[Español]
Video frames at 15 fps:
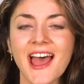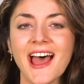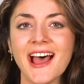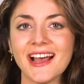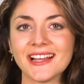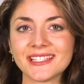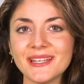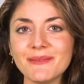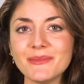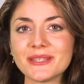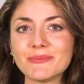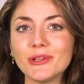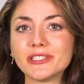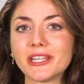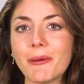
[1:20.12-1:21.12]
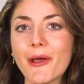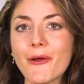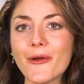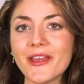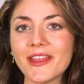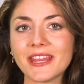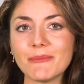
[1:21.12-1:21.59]
Asimismo, el
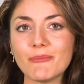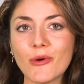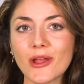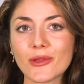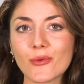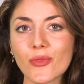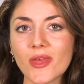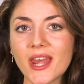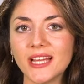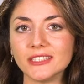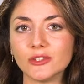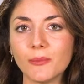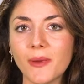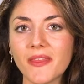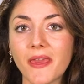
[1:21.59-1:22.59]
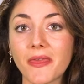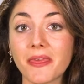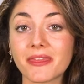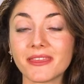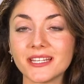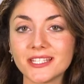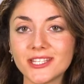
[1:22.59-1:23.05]
trabajo en equipo ayuda en la toma de
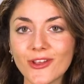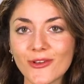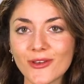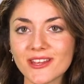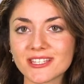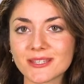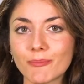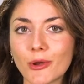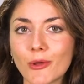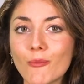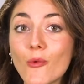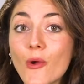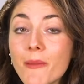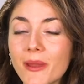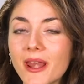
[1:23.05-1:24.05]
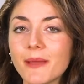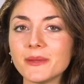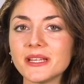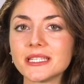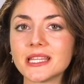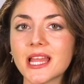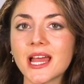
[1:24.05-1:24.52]
decisiones, promueve la
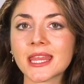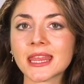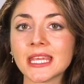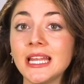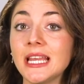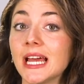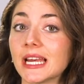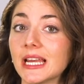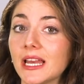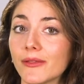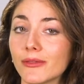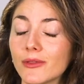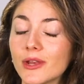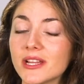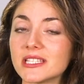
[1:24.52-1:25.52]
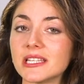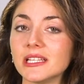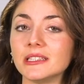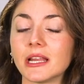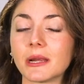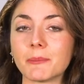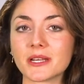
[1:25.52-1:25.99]
amistad y las relaciones
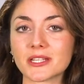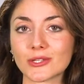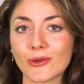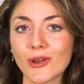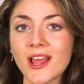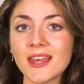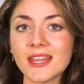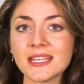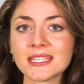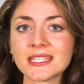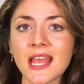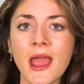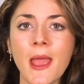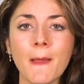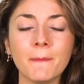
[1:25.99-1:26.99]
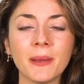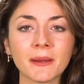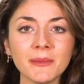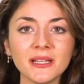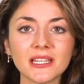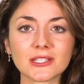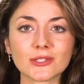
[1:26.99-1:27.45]
interpersonales,
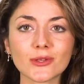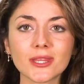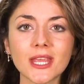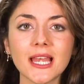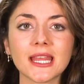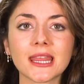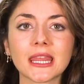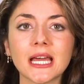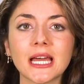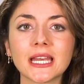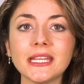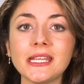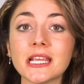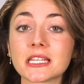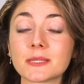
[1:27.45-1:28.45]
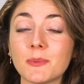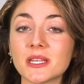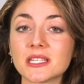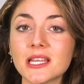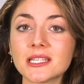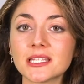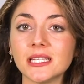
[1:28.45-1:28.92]
permite socializar y
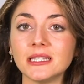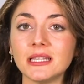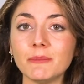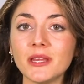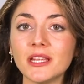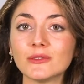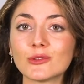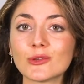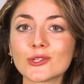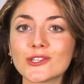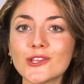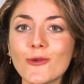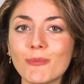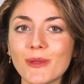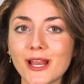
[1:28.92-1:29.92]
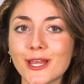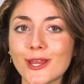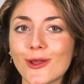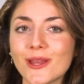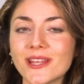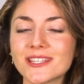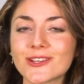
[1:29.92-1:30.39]
expresar sentimientos y
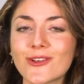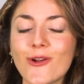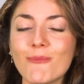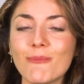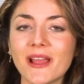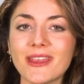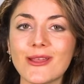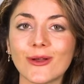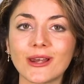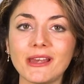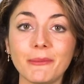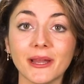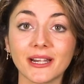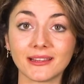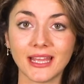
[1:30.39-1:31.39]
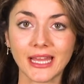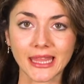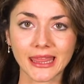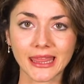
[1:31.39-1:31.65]
opiniones con mayor libertad.